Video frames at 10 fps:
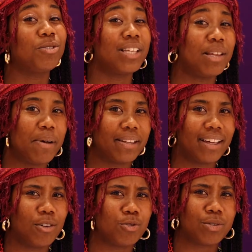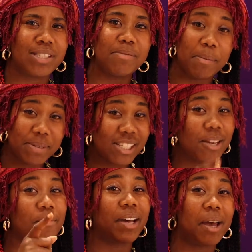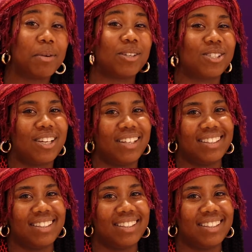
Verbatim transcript: une célibataire endurcie, même si j'aime vraiment ça.